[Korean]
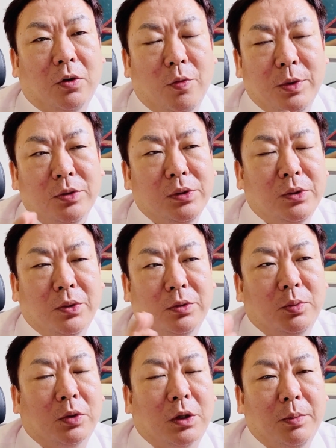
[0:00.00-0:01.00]
거미줄 이론은
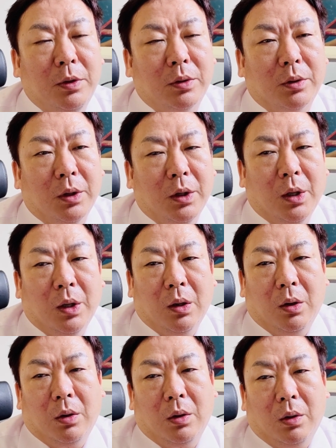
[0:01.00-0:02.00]
뭐냐면
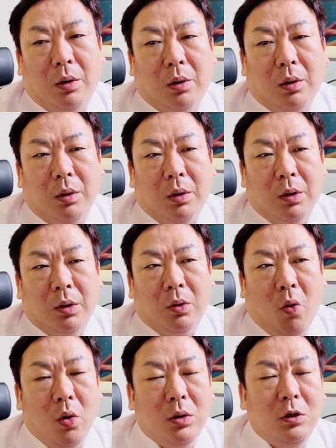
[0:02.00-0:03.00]
어,
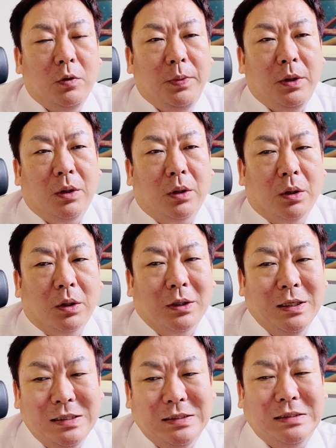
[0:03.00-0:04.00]
공급이
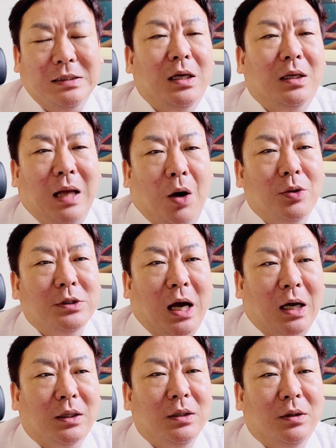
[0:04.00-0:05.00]
일시에 나오지
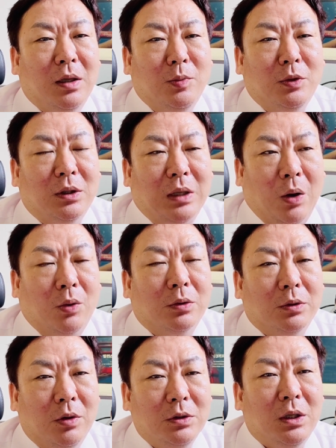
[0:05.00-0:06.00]
않기 때문에
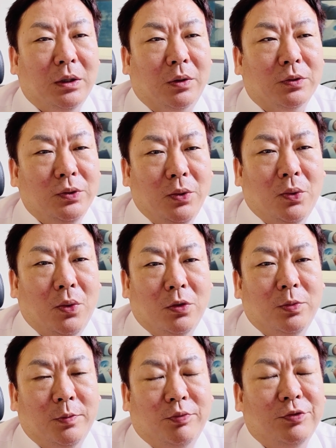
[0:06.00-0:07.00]
나오는 현상이에요. 수요
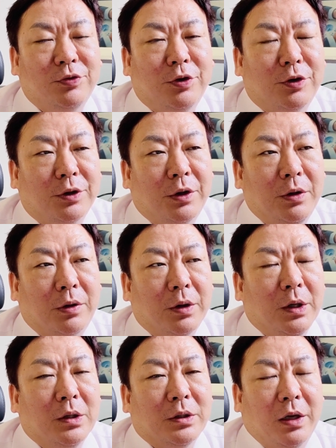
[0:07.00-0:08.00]
공급의 불균형인데요.
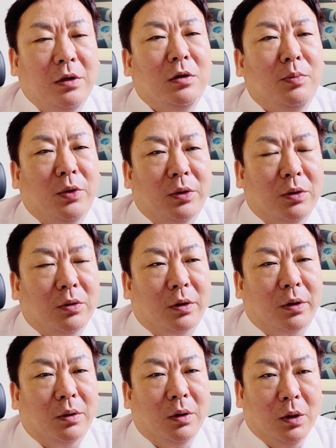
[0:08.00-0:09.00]
예를 들면 이런
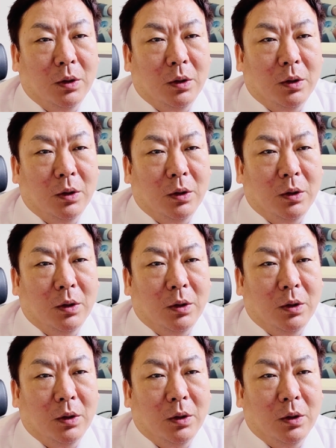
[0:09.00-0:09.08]
거예요.